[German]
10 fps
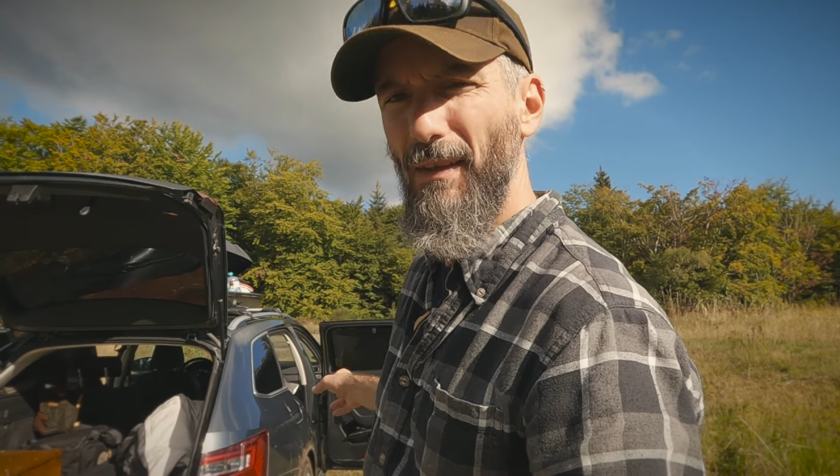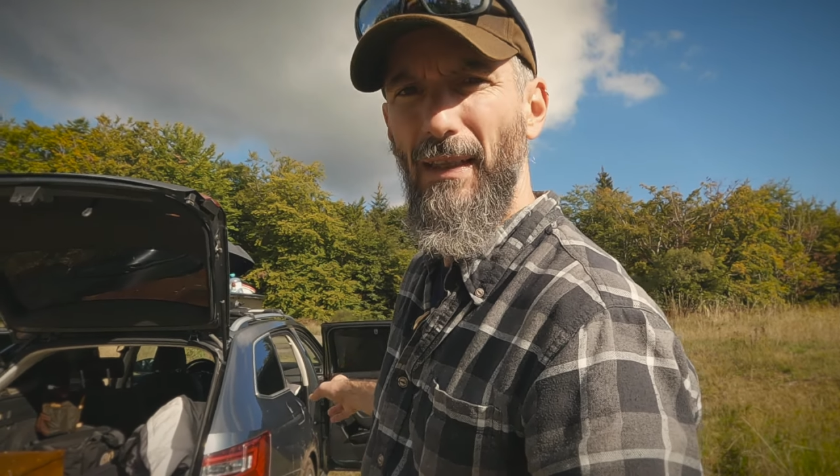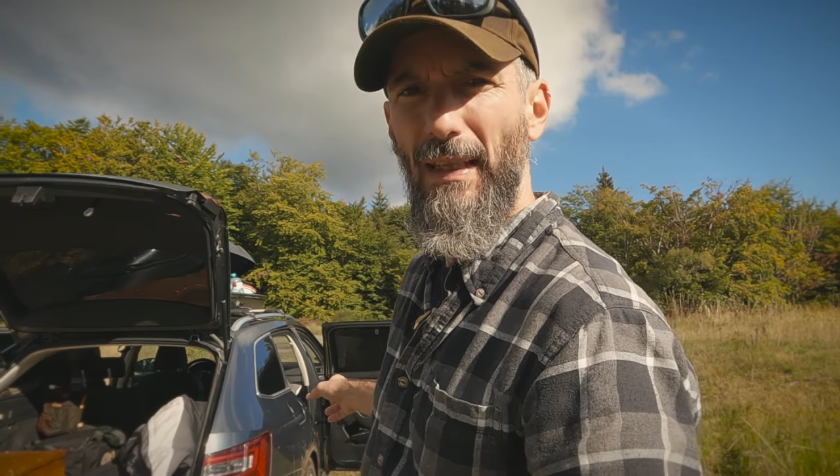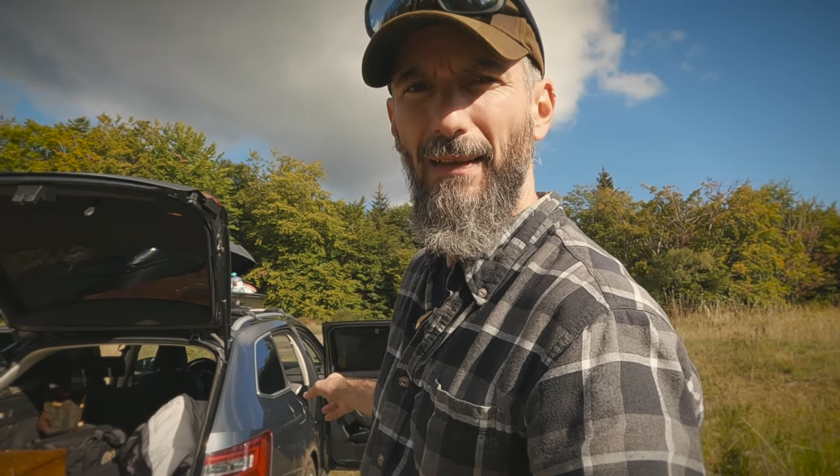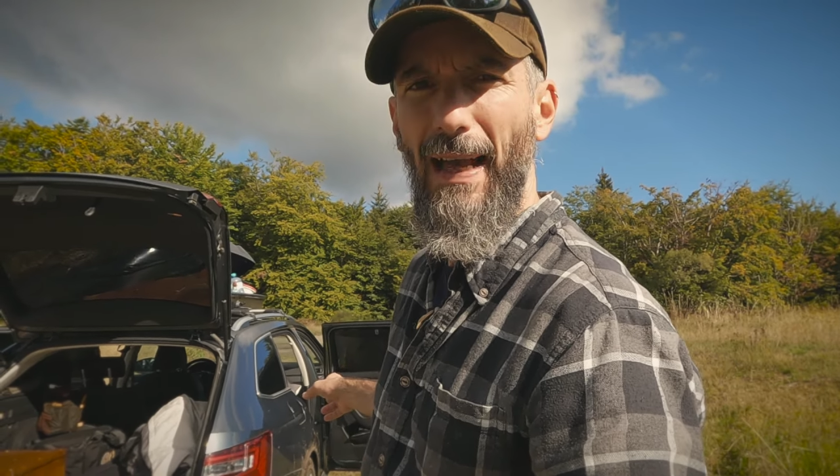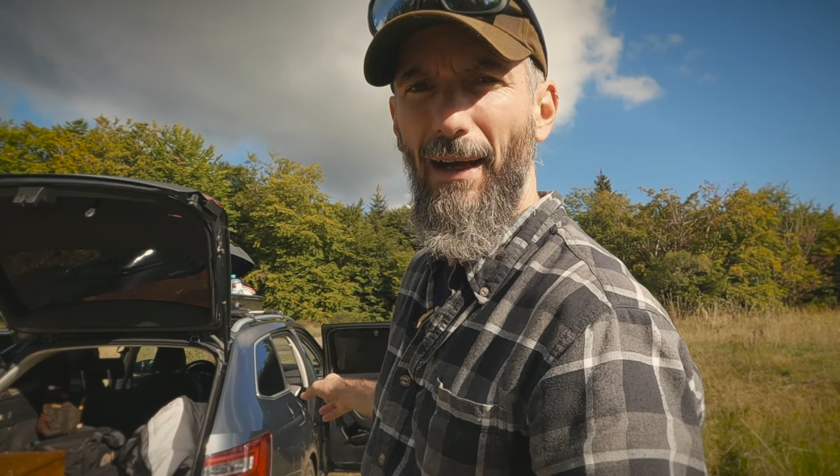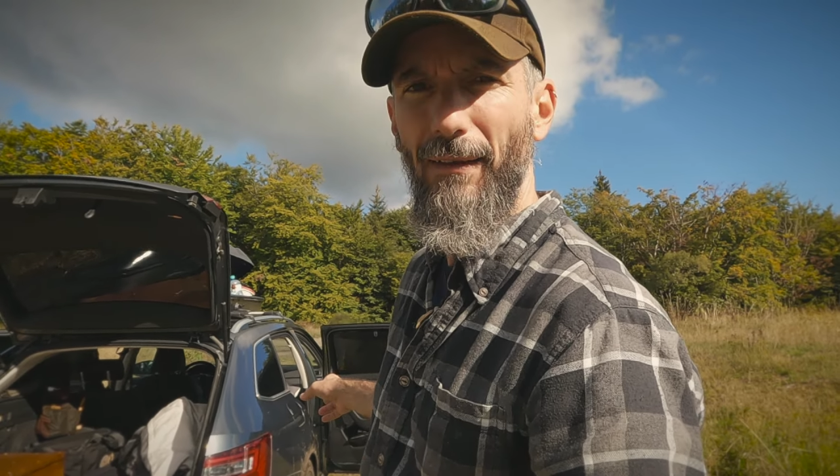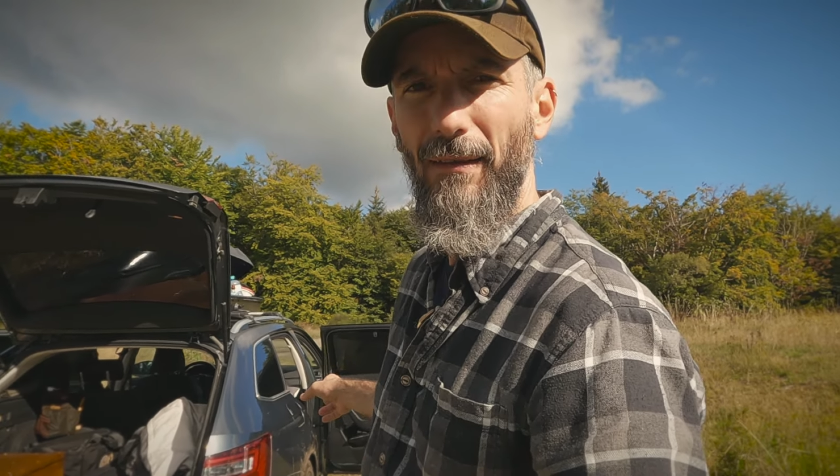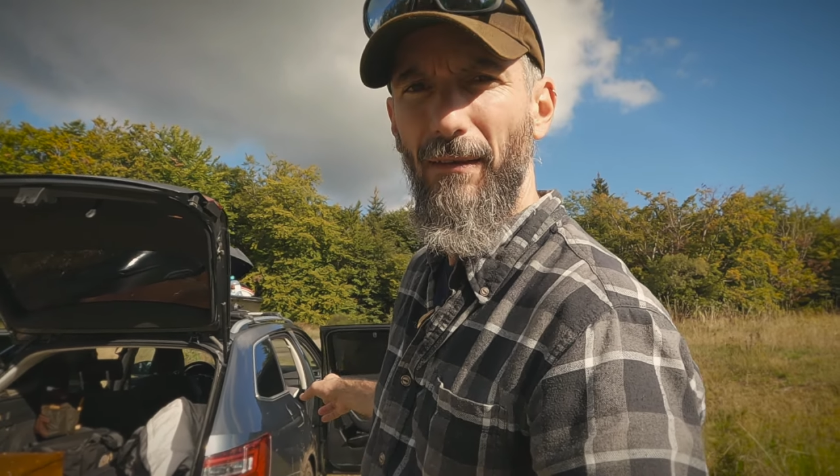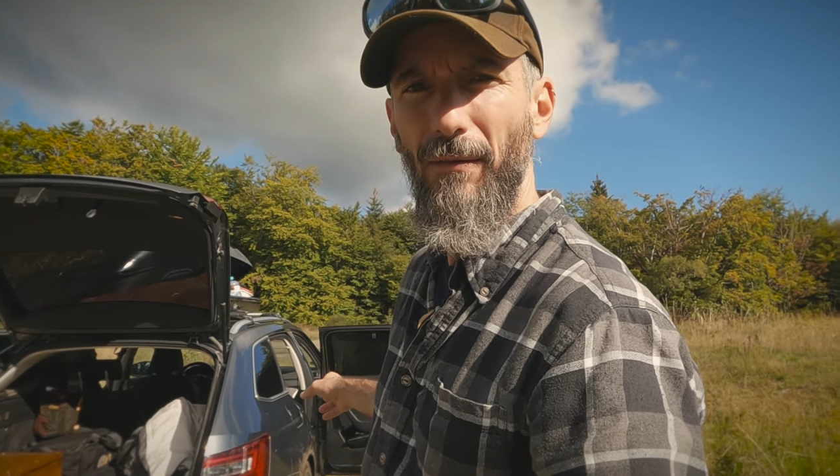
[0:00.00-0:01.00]
ich die nicht
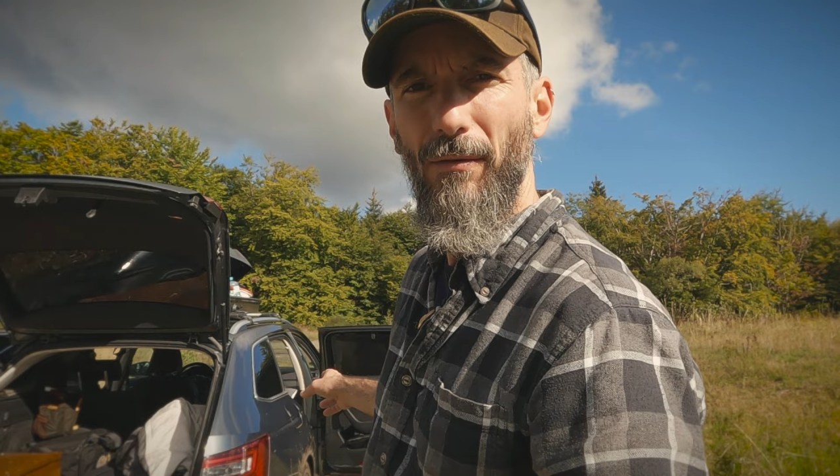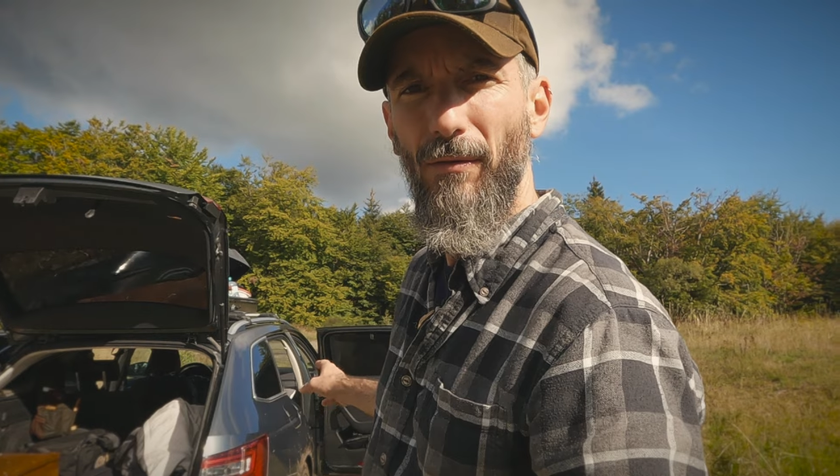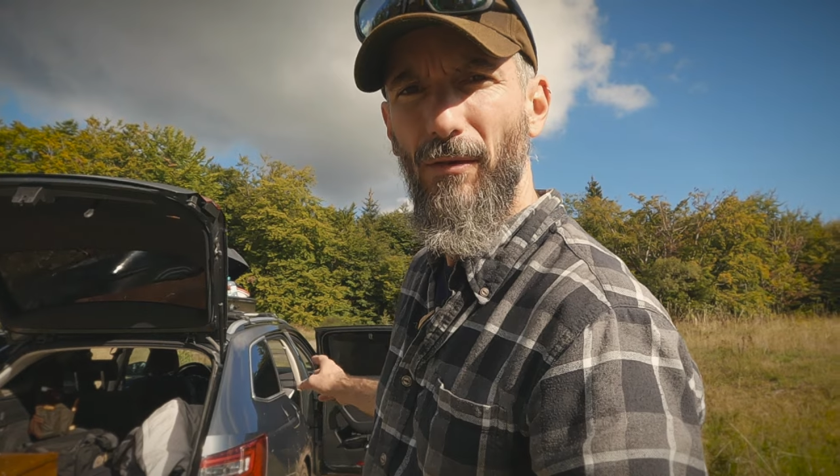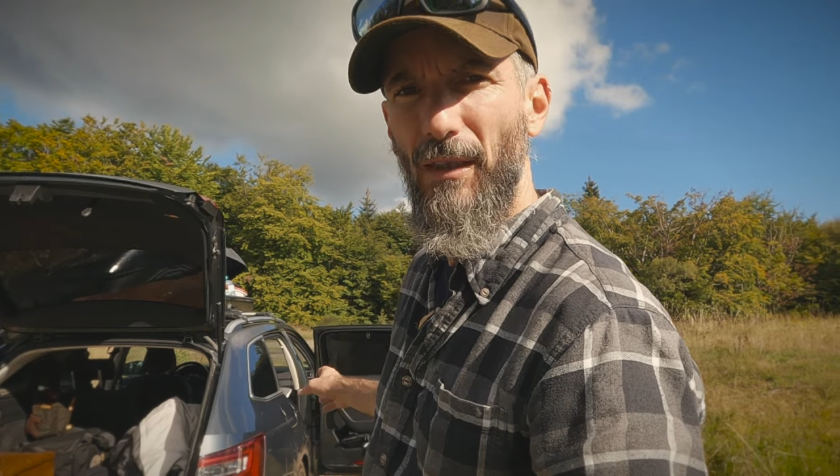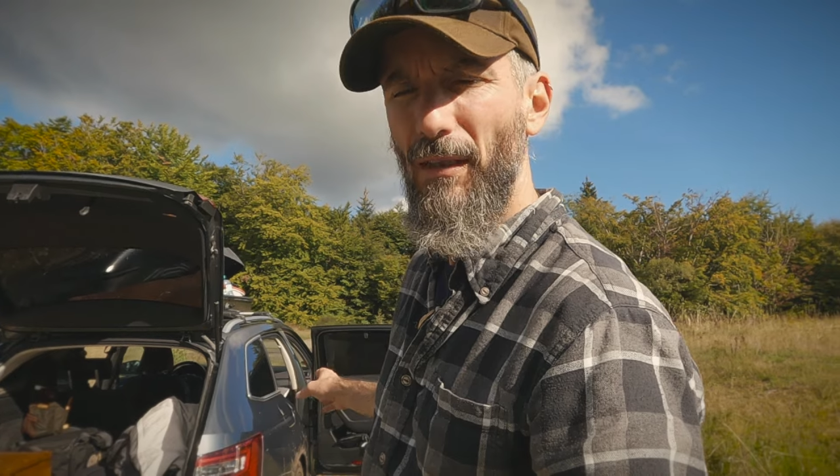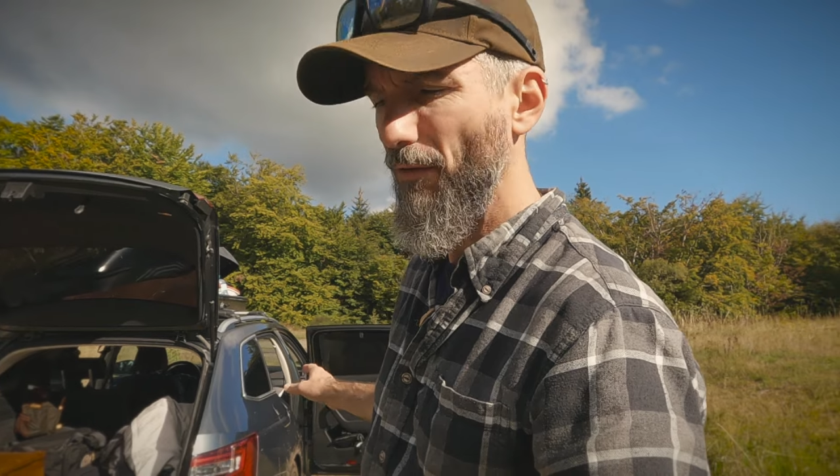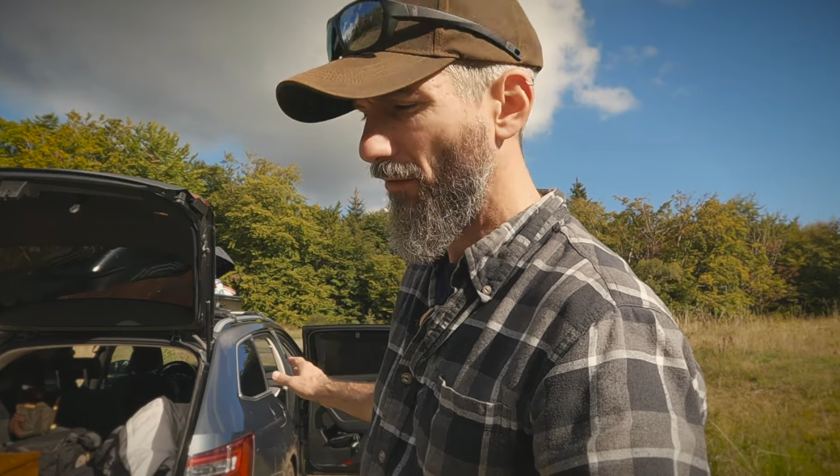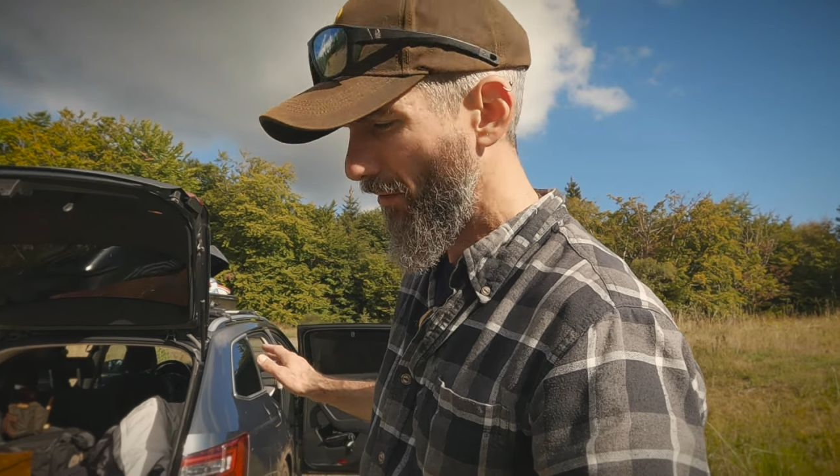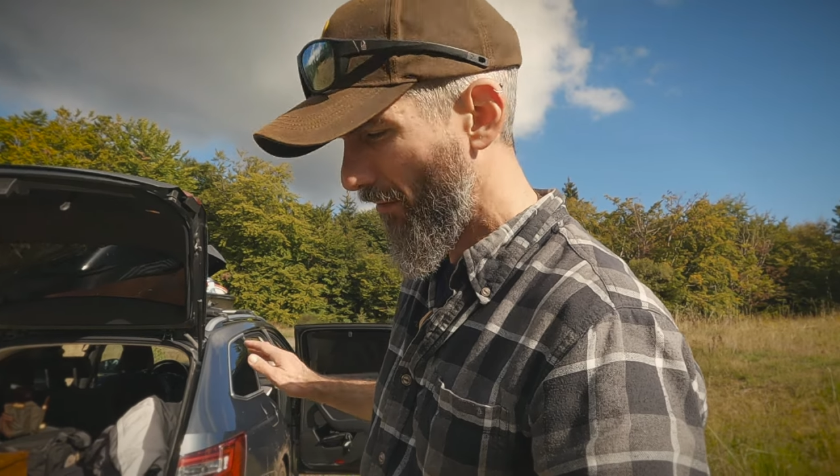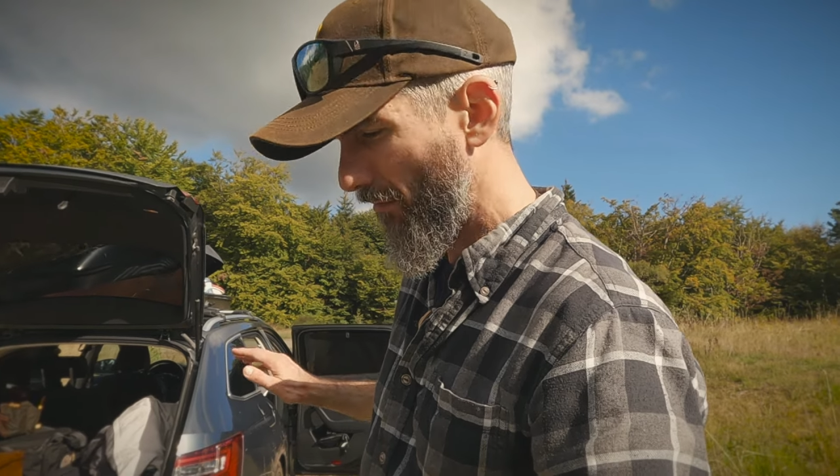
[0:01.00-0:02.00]
laden. Die äh,